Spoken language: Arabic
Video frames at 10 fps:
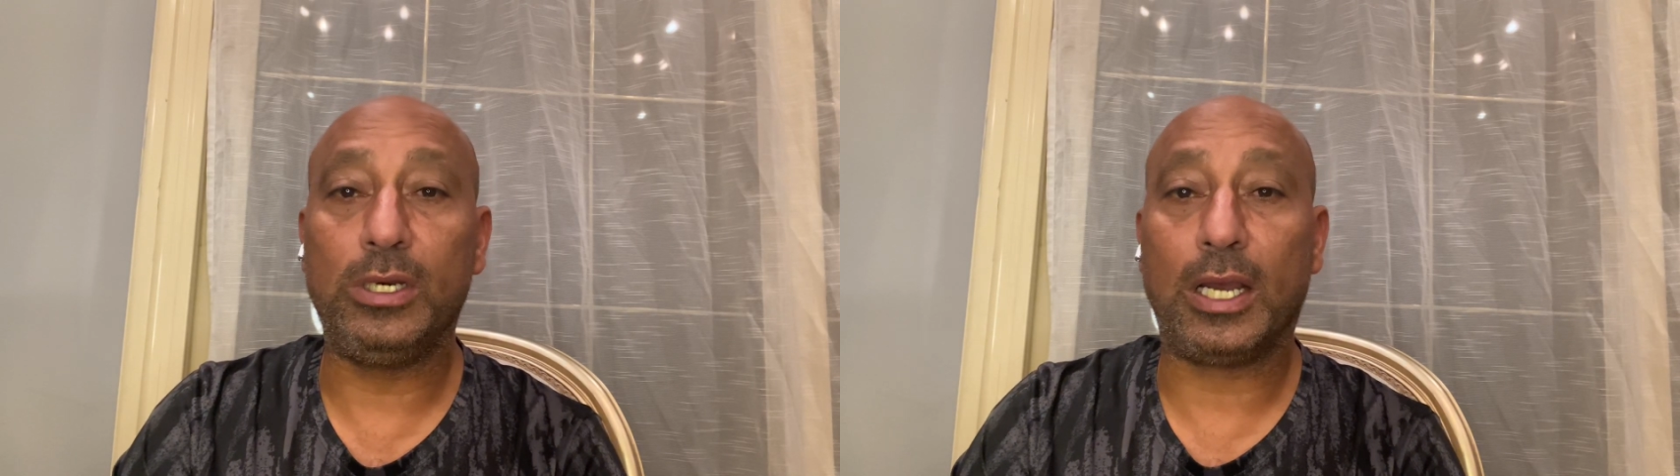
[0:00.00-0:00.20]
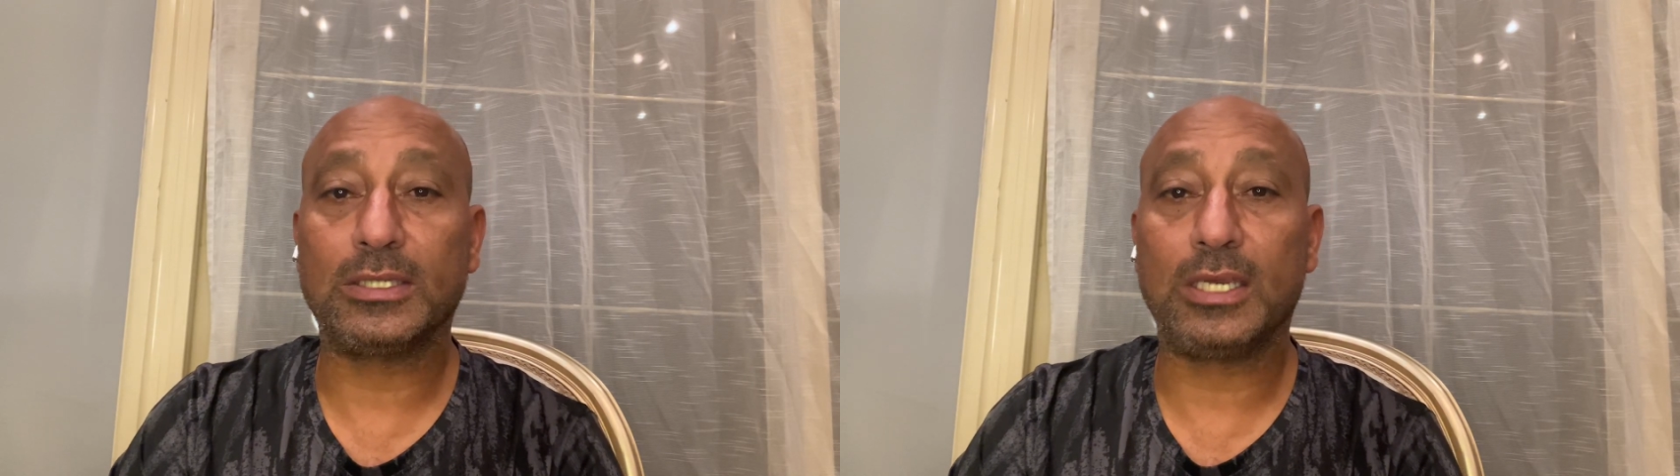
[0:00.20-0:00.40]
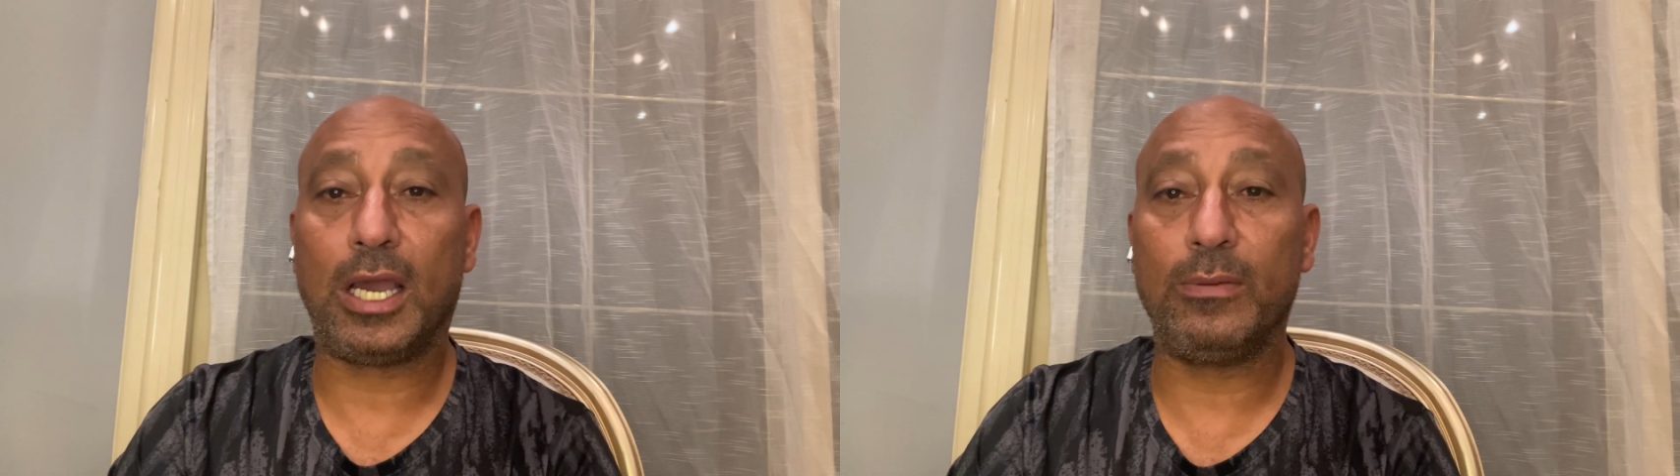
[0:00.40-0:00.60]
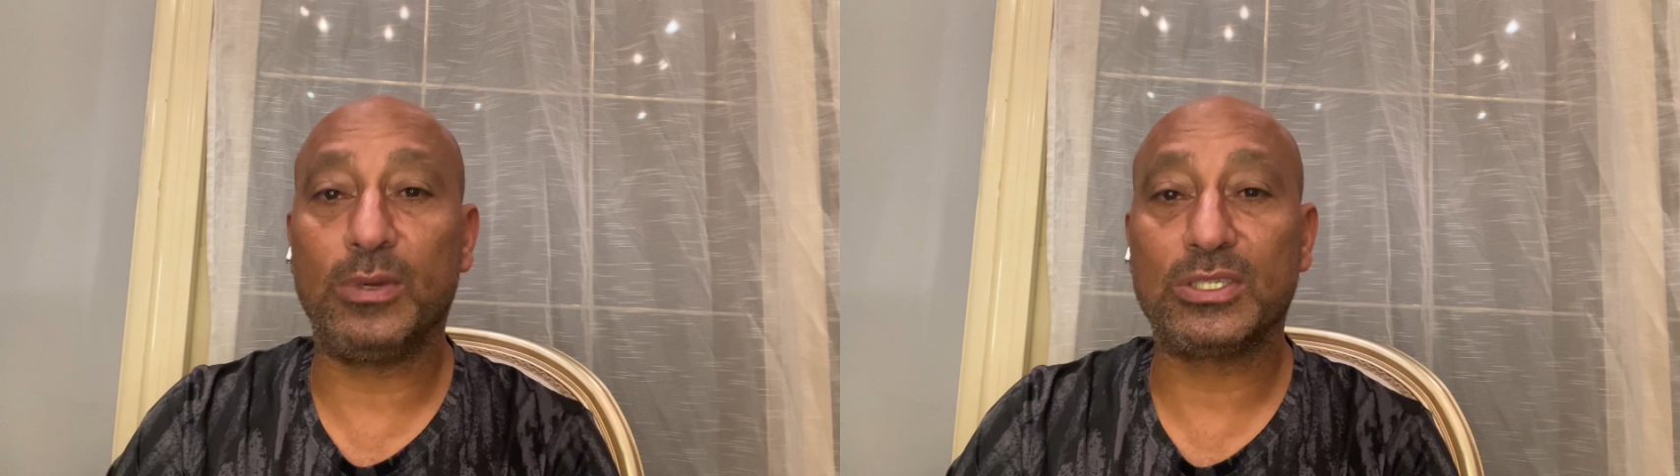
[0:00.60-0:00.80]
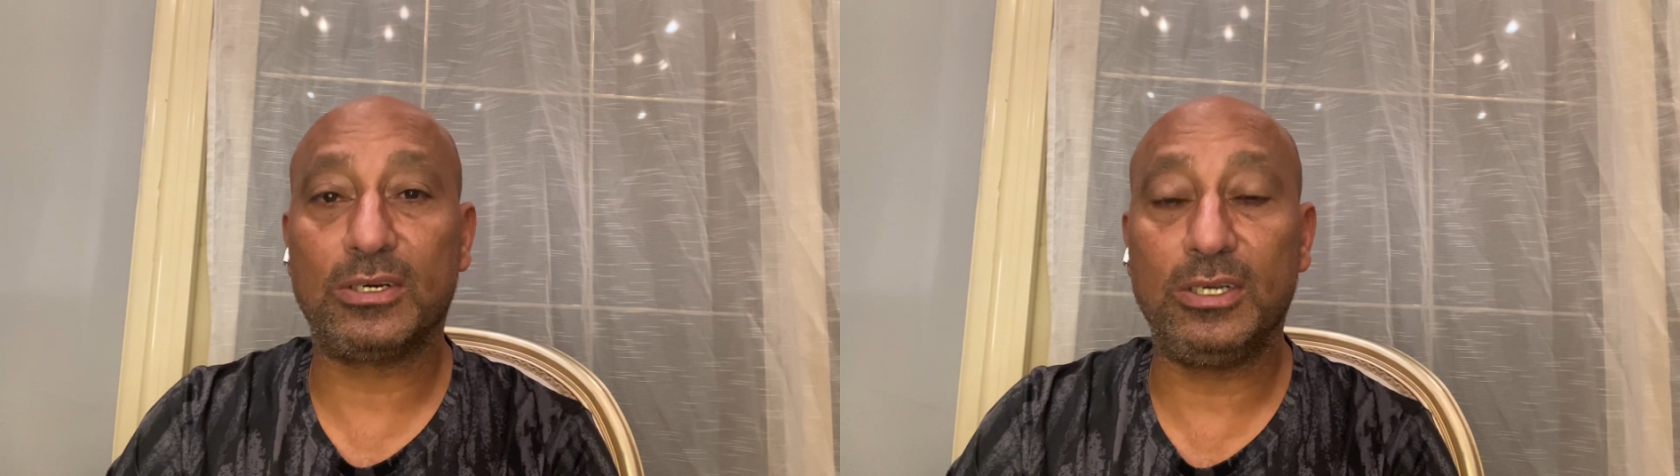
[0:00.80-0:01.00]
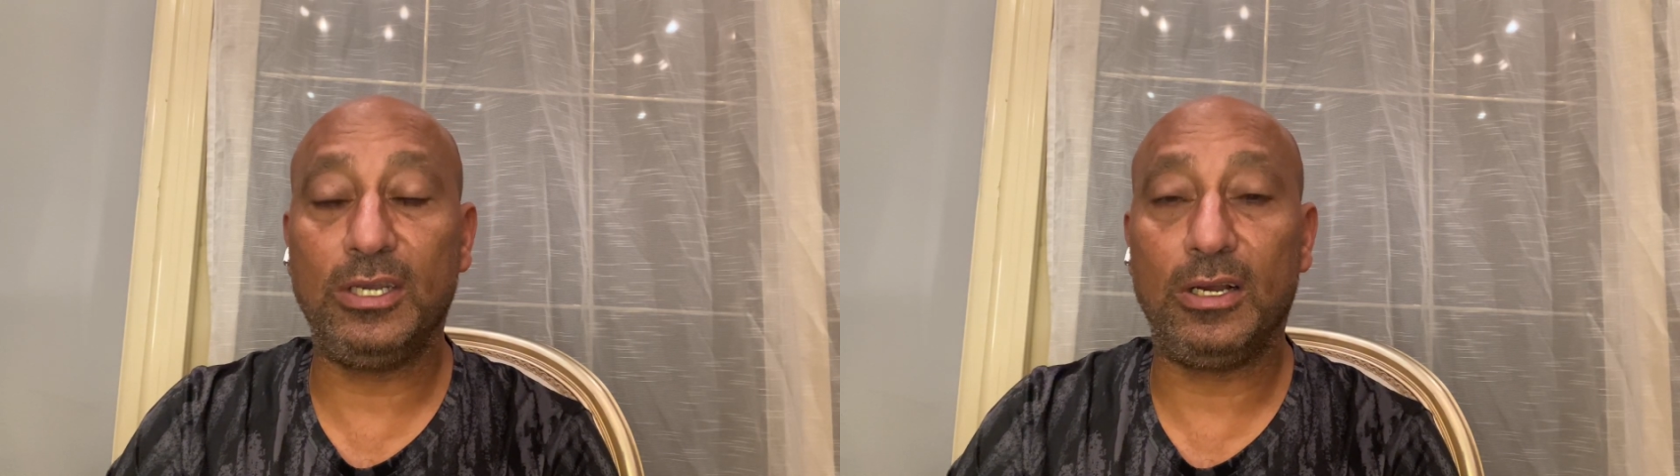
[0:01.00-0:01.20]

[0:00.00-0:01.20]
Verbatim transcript: على الساحه المصريه